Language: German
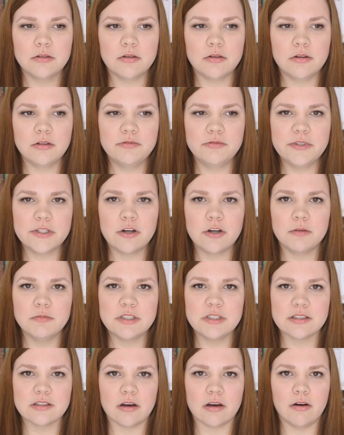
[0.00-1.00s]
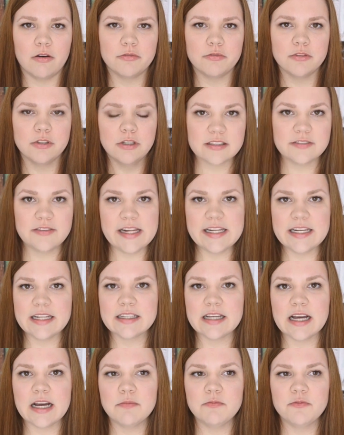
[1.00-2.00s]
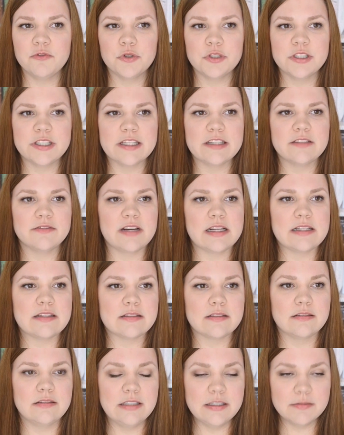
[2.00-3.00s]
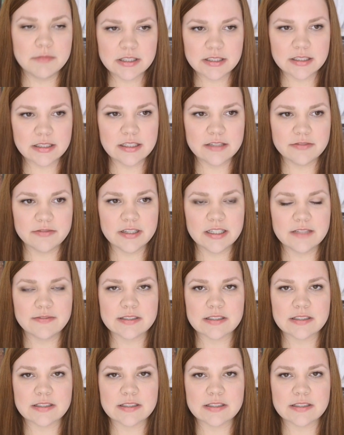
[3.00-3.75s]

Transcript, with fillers: Und wie kommt ihr drauf? Quellenangaben wurden jedenfalls nie mitgeliefert,